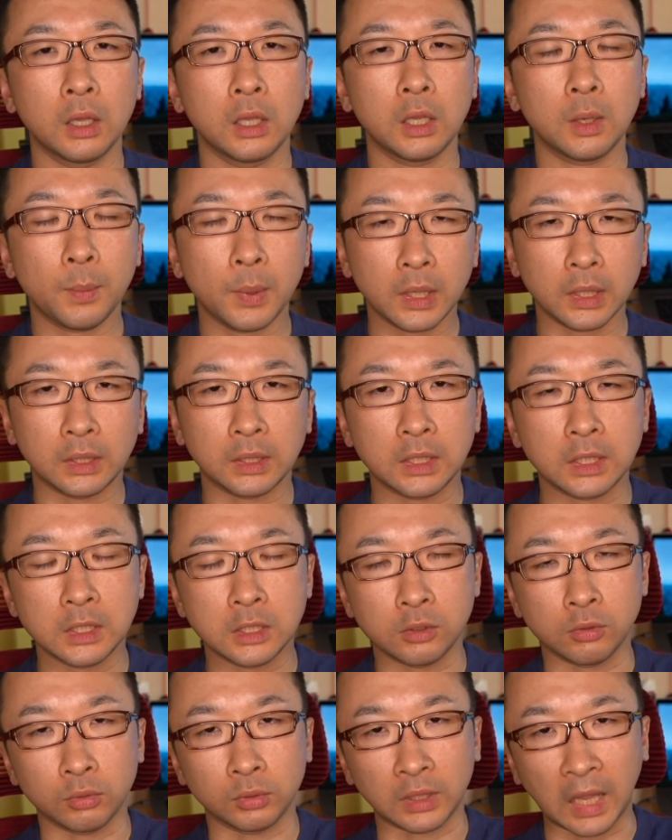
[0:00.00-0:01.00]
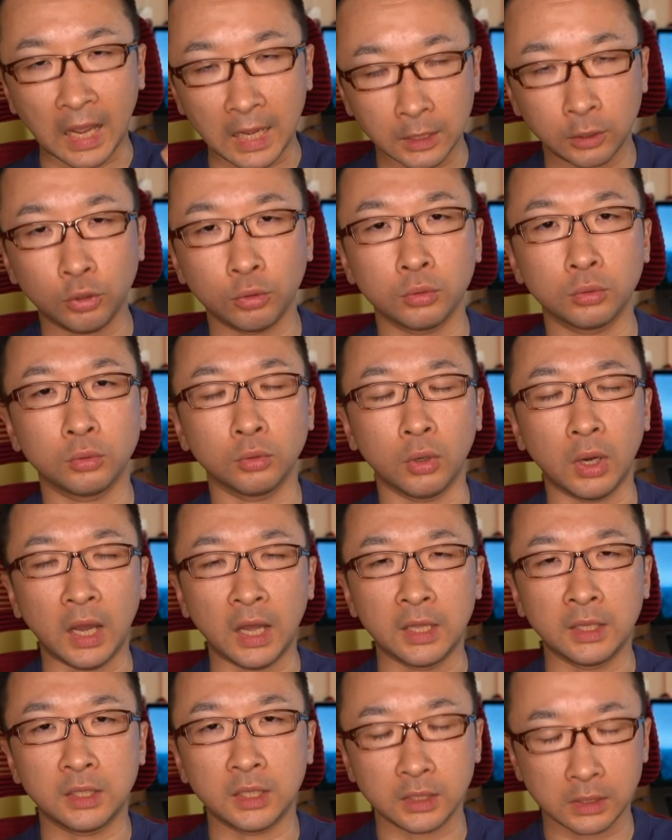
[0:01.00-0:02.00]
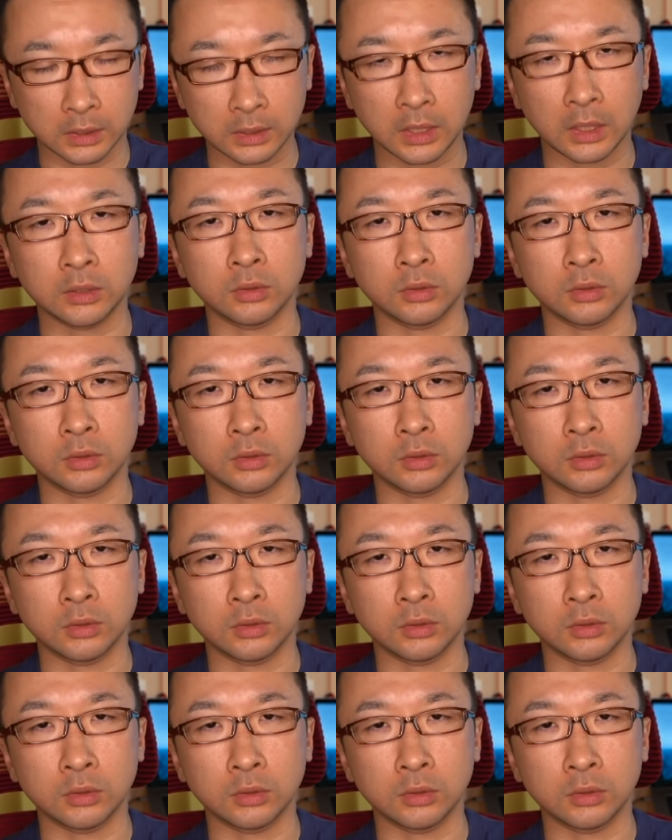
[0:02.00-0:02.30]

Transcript: やっぱり記事のタイトルとアイキャッチ画